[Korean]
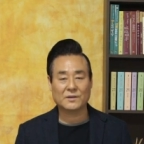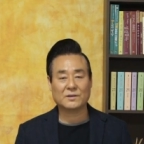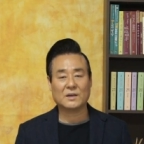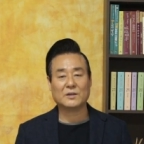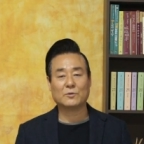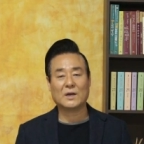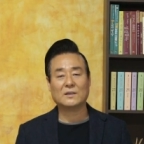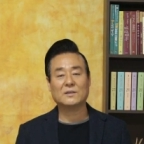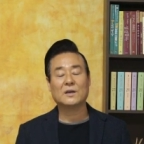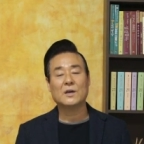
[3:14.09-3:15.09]
그러나
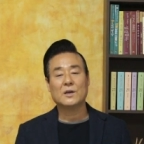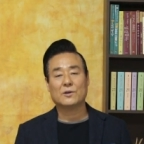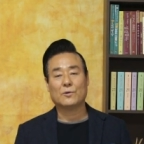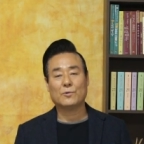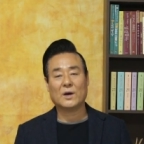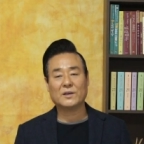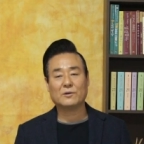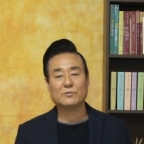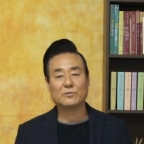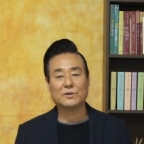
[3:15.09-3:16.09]
요나는 여호와의
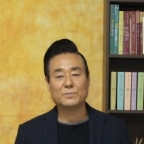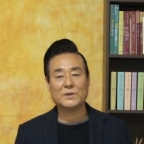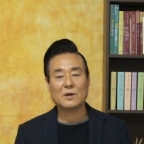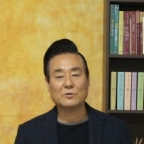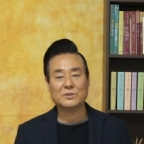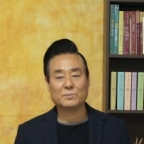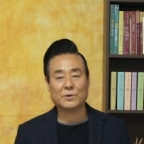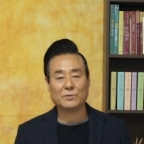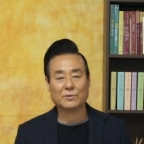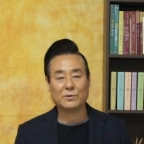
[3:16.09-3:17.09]
얼굴을 피하고
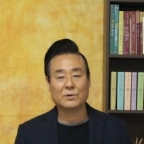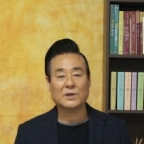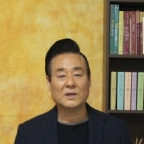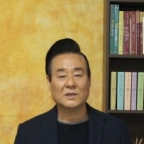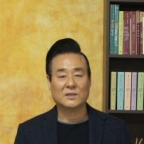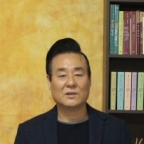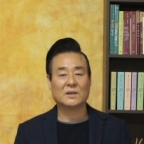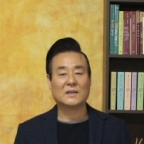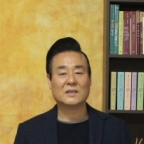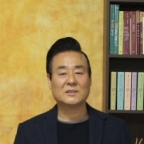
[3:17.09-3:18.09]
싶었고
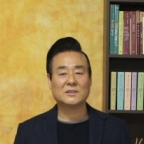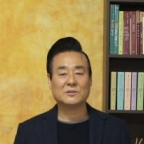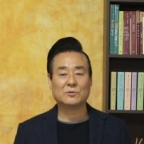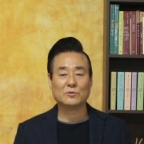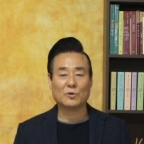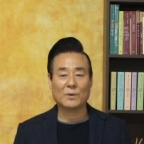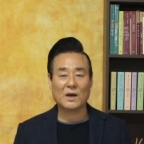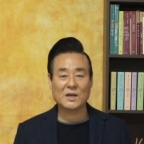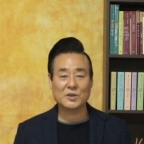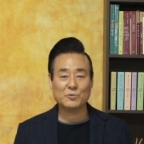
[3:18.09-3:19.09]
일어나 타시스로
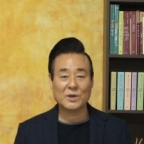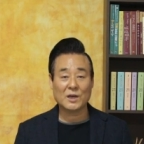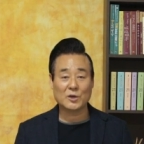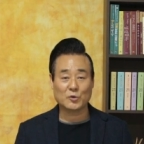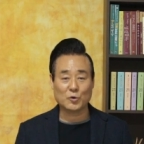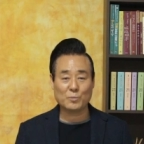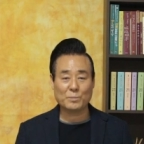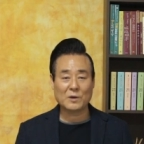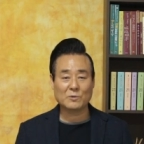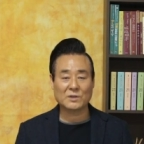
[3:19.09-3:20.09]
도망하기 위해
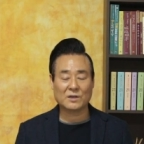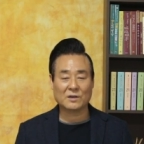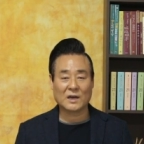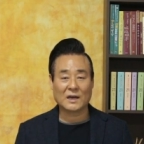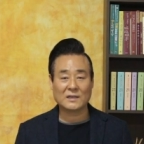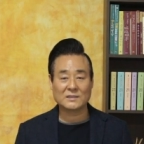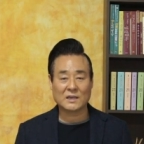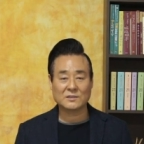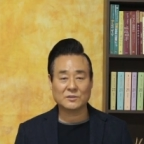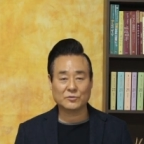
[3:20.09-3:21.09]
요바로 내려가
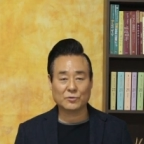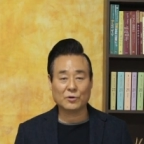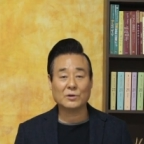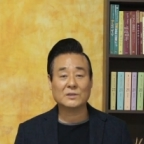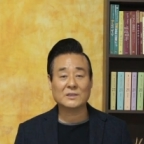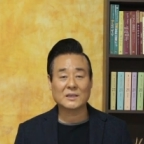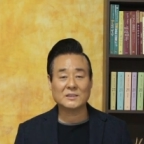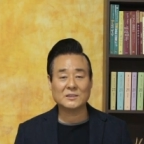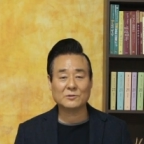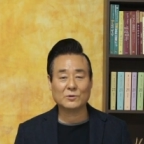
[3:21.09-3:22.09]
싹쓸 주고
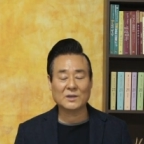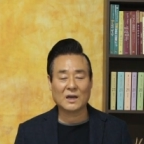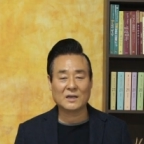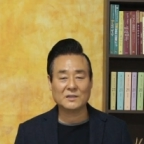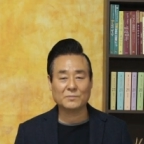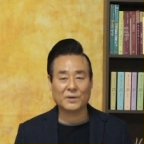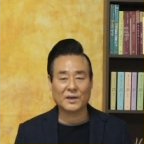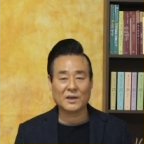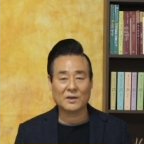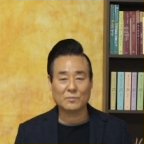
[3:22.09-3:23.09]
타시스로 향하는
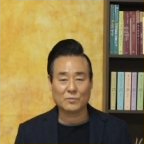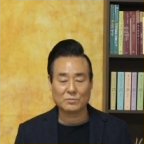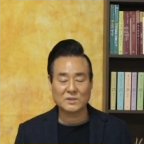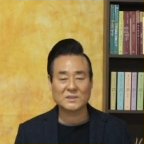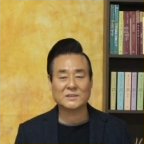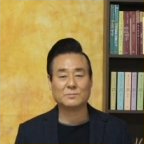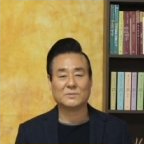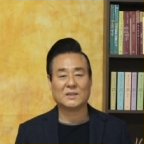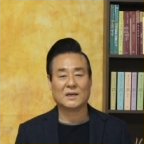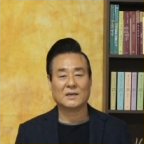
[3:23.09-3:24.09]
배에 몸을
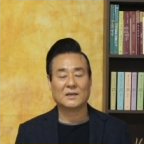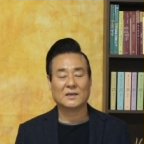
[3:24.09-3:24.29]
씻습니다.